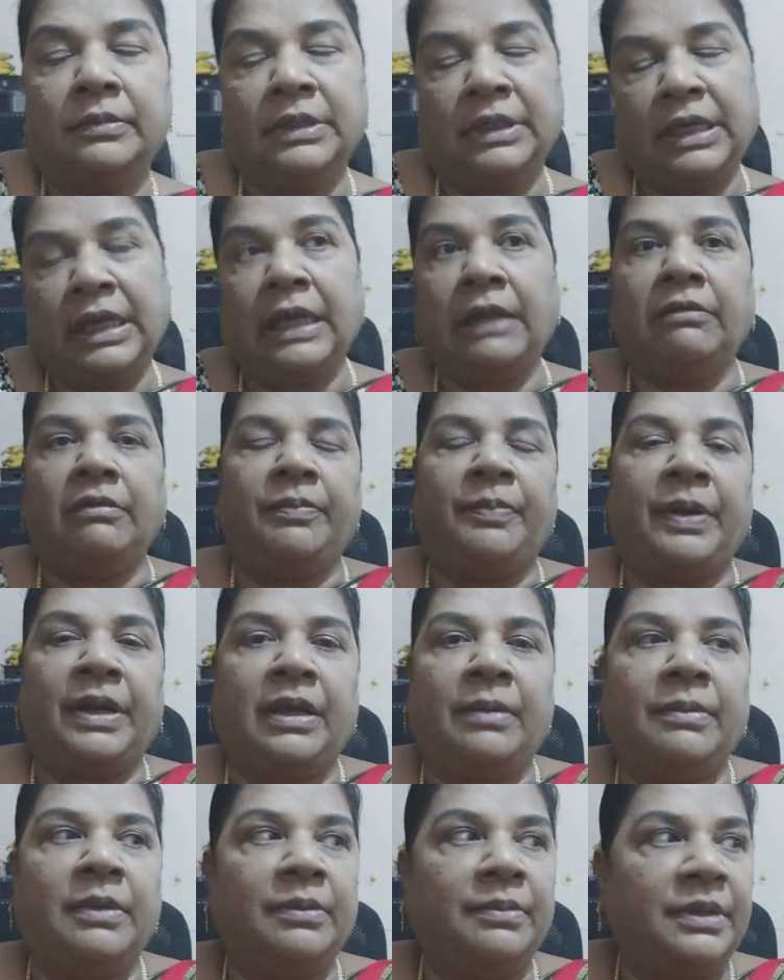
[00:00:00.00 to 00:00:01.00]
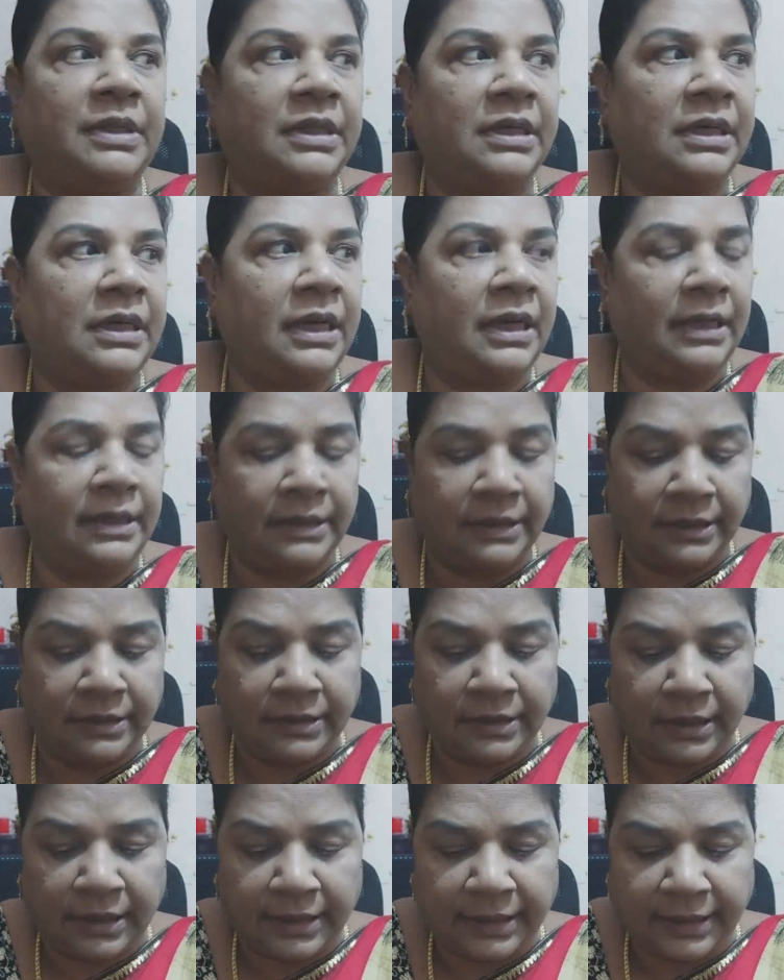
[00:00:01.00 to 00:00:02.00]
கேள்விப்படாமலும் இருந்திருக்கலாம்
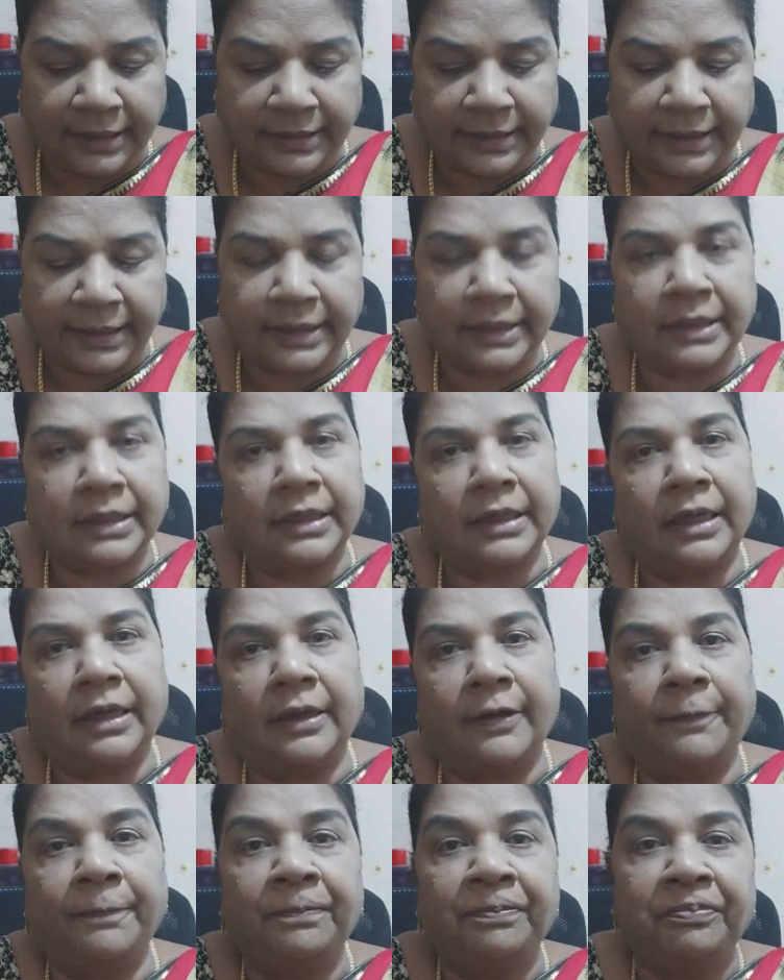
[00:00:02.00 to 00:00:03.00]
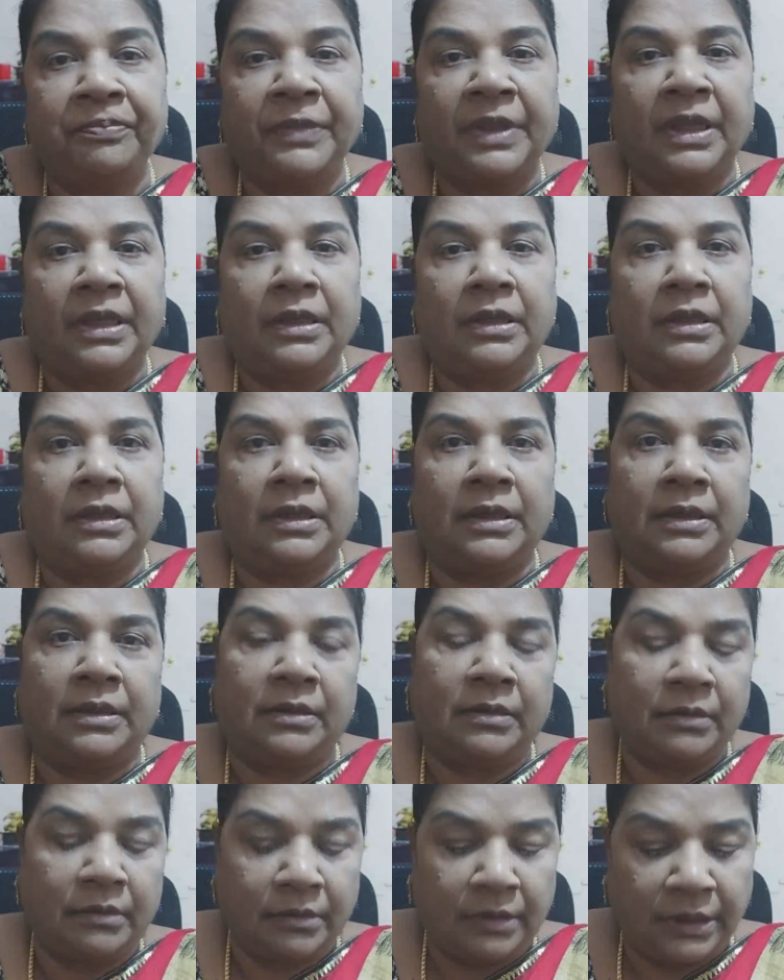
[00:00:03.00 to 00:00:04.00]
இது என்னன்னு கேட்டிங்கன்னா
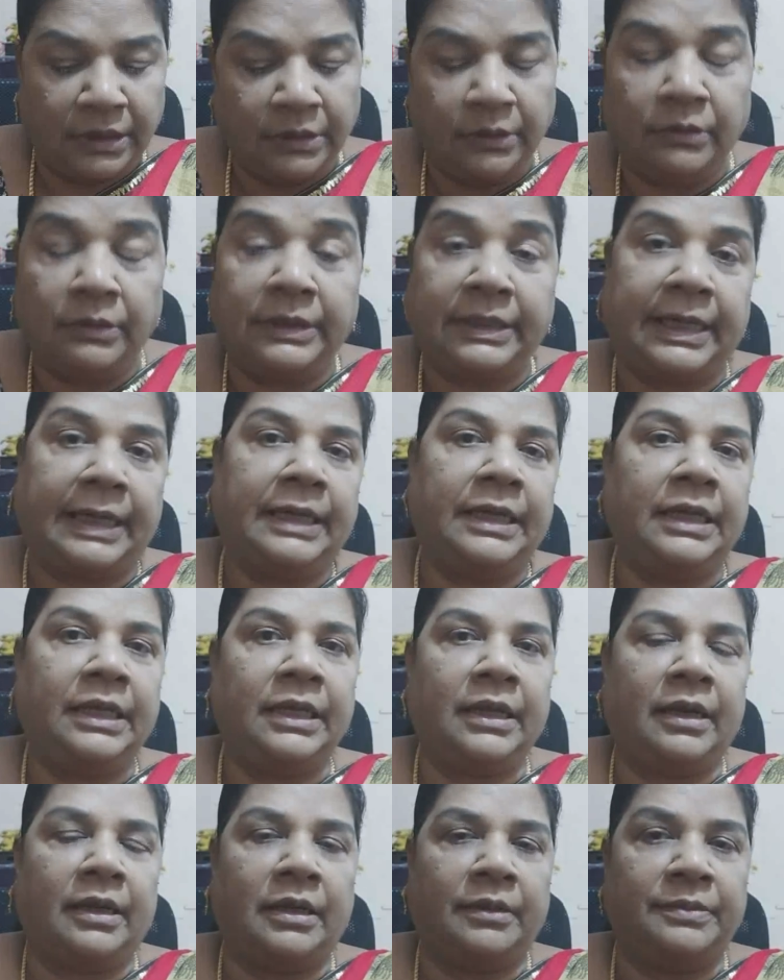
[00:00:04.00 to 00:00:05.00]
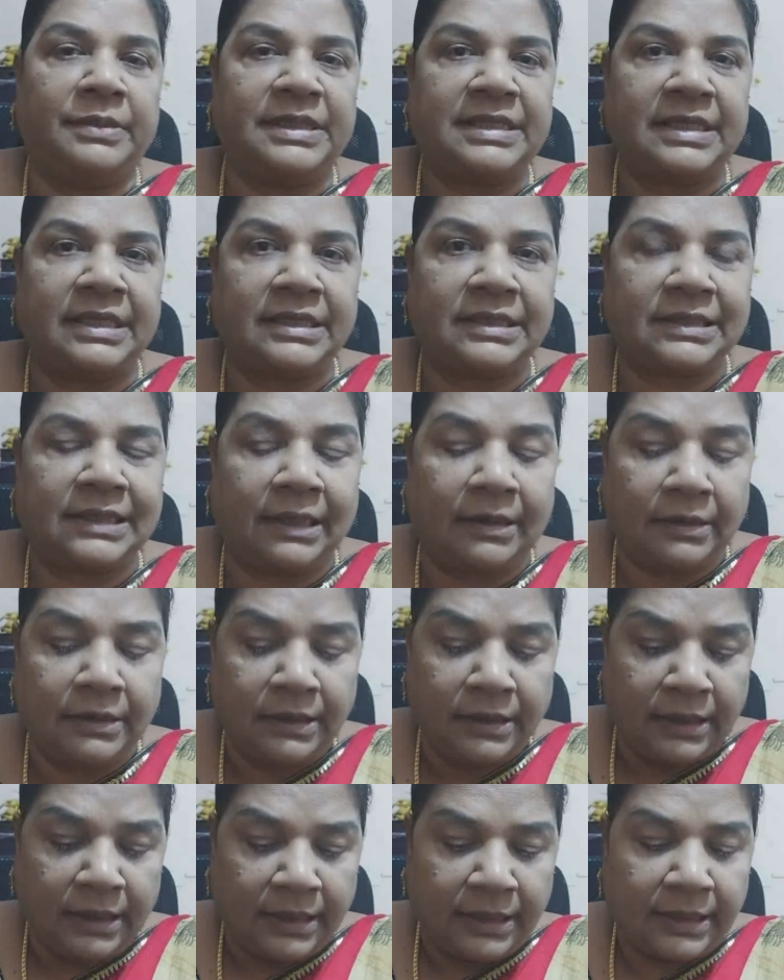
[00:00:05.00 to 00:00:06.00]
இதுவும் ட்ரெண்டிங்கான பிஸ்னஸ் தான்
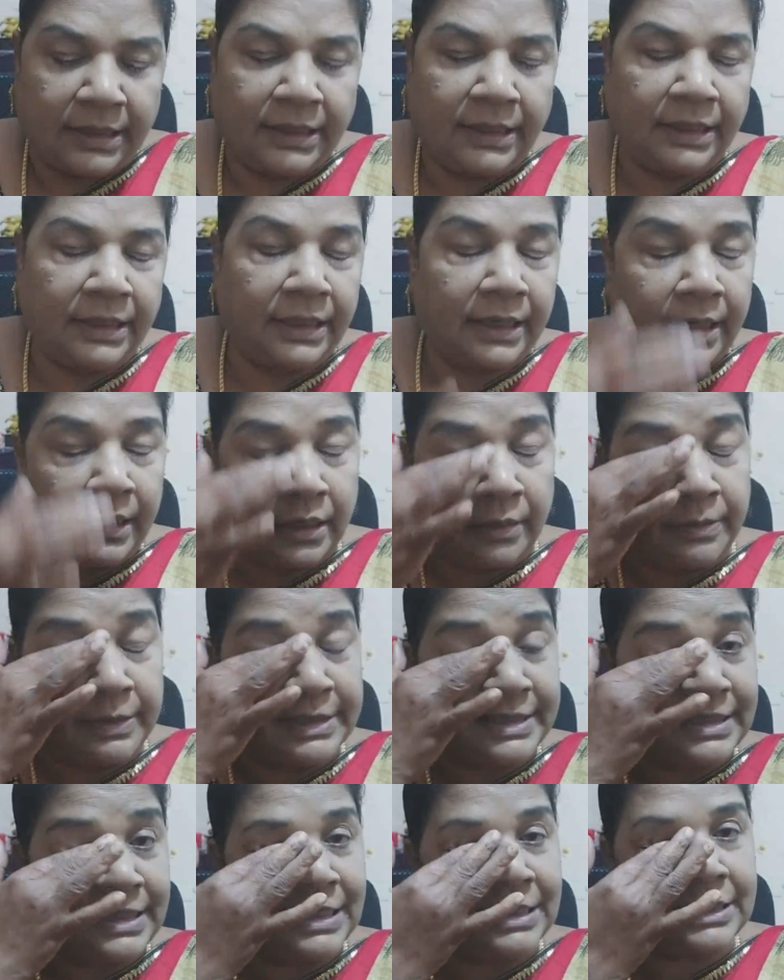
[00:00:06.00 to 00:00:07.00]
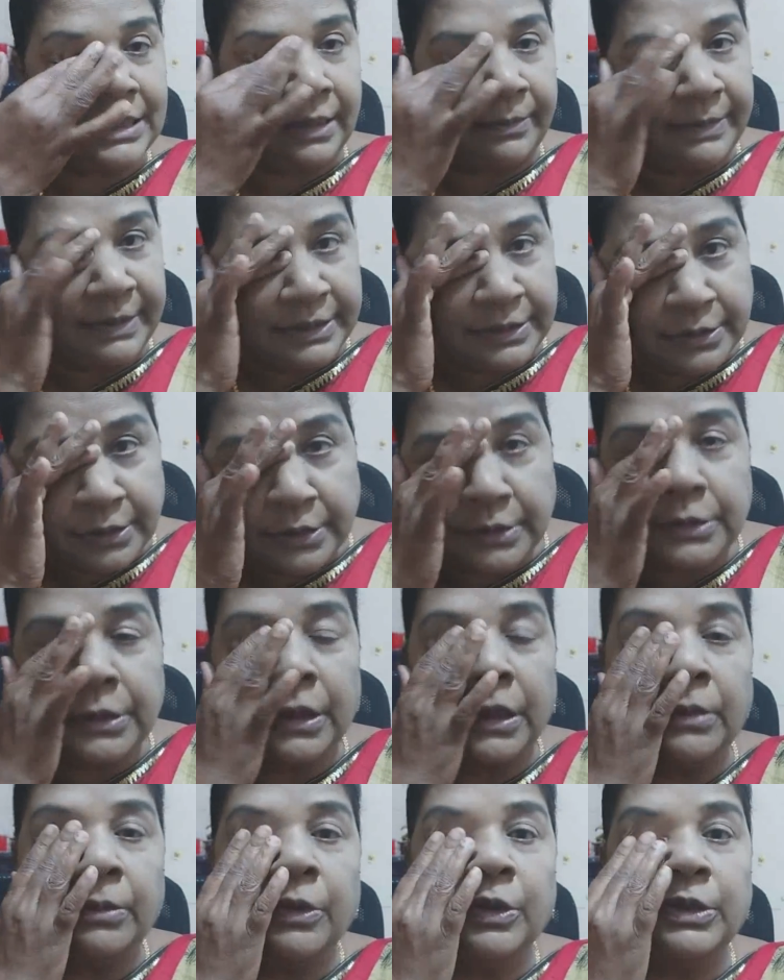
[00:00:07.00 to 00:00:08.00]
ட்ரெண்டிங்கான பிஸ்னஸ் அப்படின்னு சொல்லி
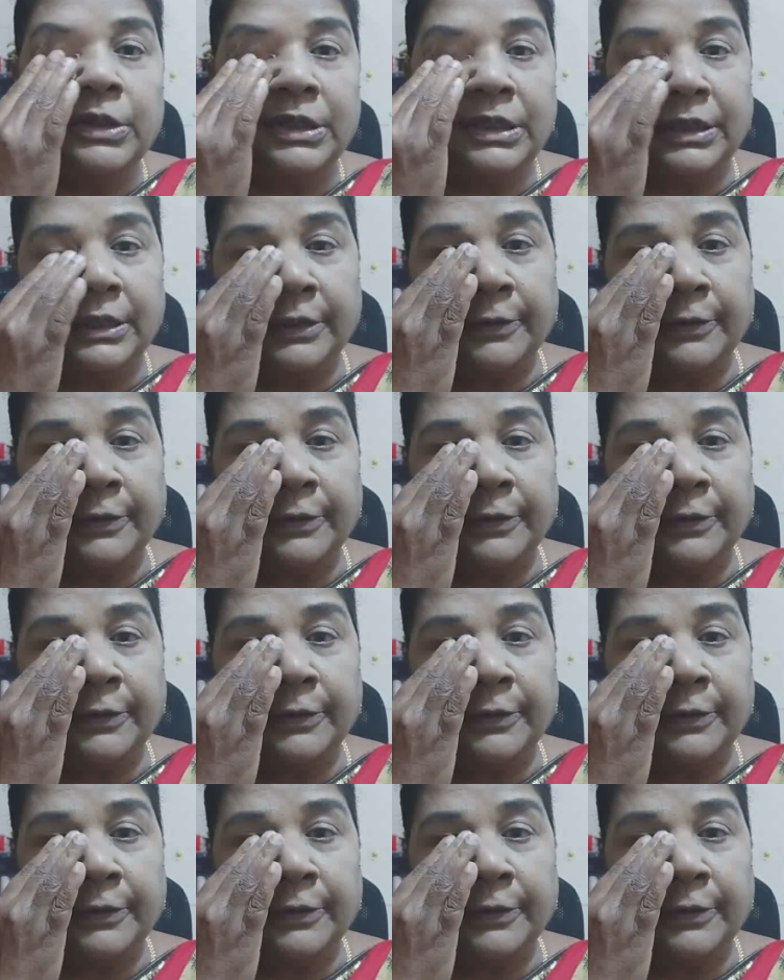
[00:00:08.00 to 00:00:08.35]
சொல்லும் போது